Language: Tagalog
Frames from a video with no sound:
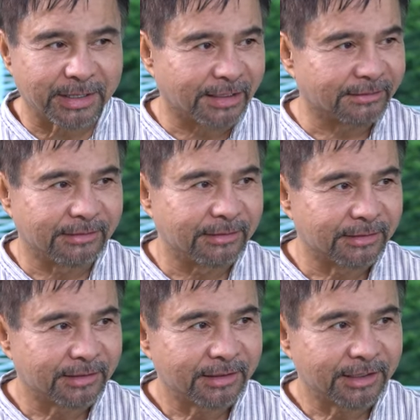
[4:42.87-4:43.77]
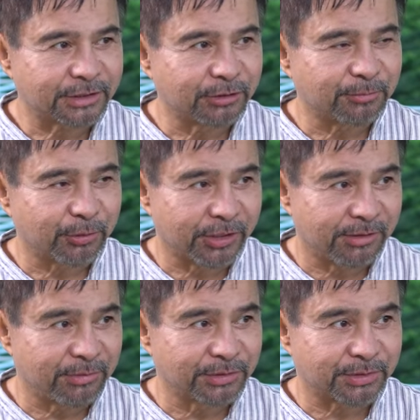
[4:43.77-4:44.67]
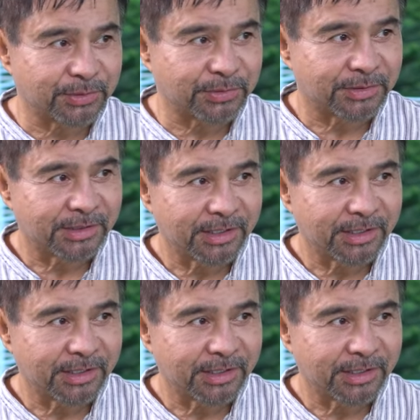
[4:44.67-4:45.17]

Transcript: blood hmm It's good for the immune too.